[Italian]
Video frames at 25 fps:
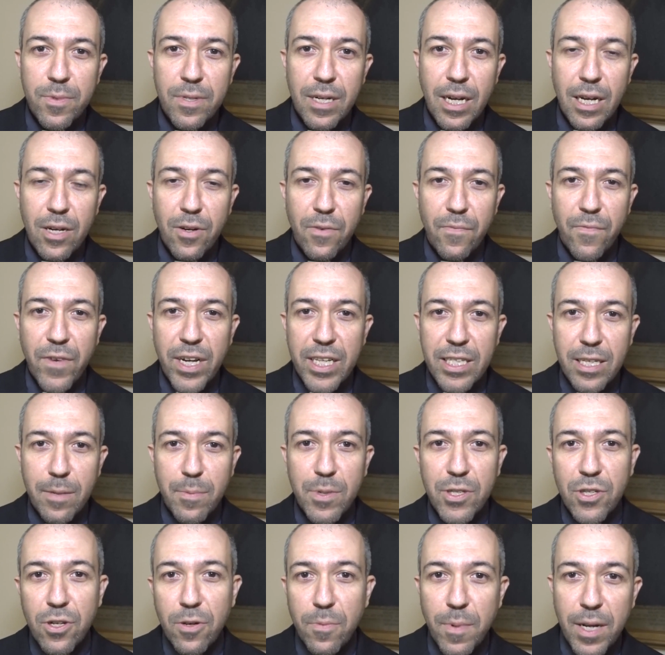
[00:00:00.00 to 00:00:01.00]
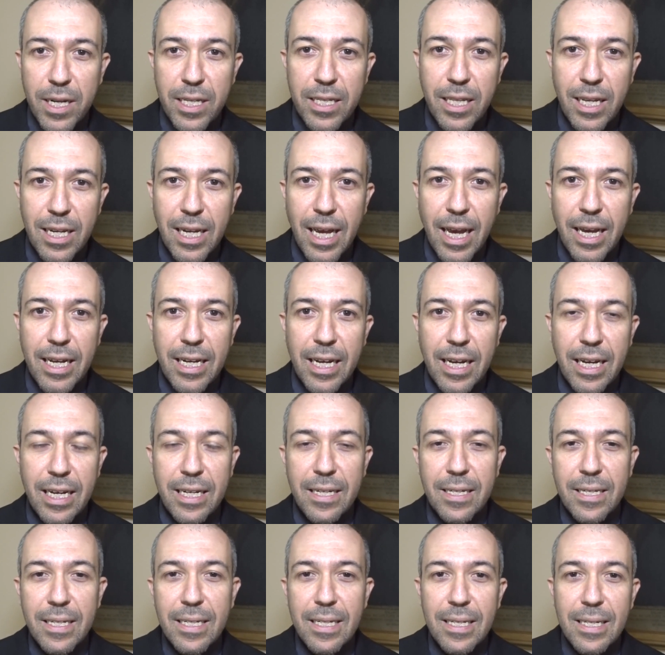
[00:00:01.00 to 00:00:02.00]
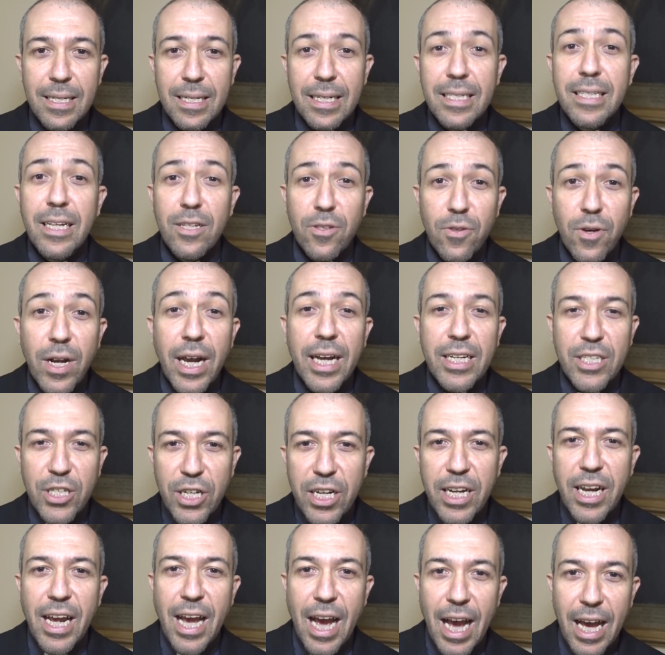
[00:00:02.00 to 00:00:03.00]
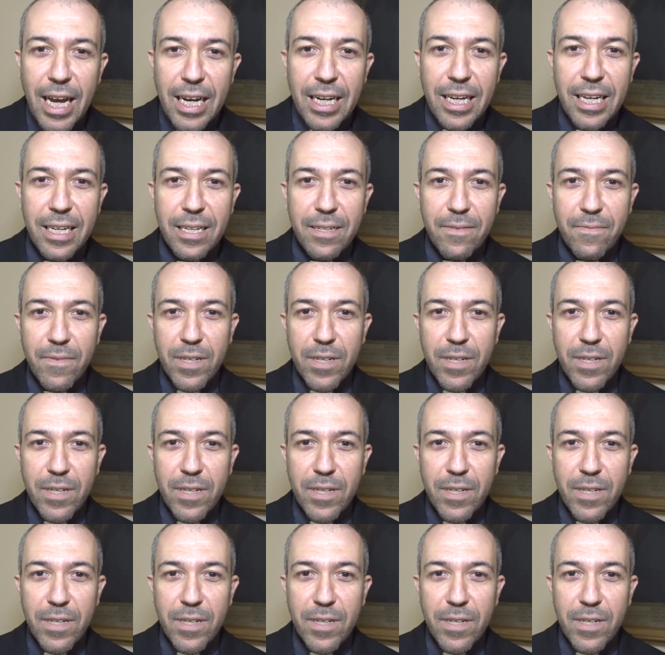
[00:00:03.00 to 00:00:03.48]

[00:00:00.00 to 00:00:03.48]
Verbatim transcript: la, conferenza episcopale italiana ha detto che a Cireale,